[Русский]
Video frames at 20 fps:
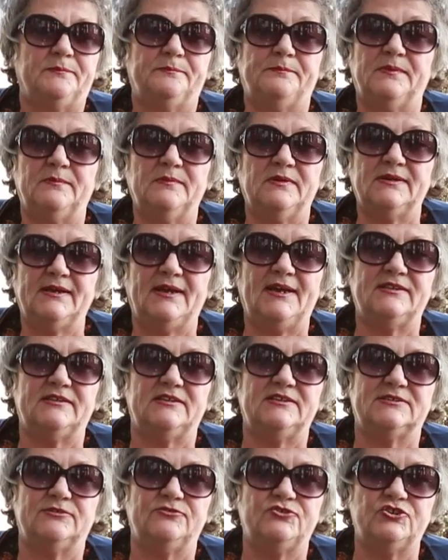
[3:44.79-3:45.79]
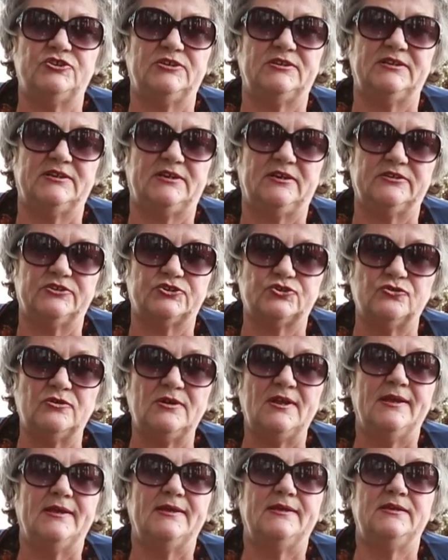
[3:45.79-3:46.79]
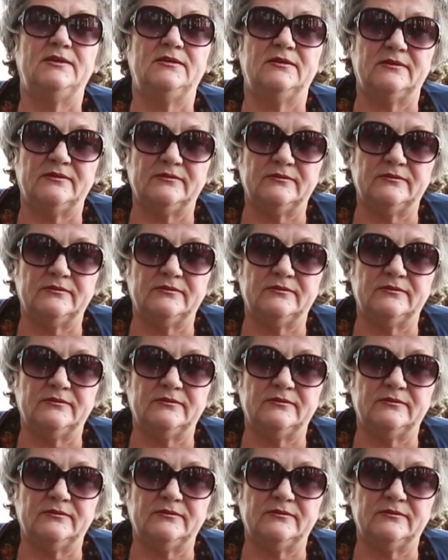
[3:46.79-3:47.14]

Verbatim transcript: Помогает исключительно хорошо. И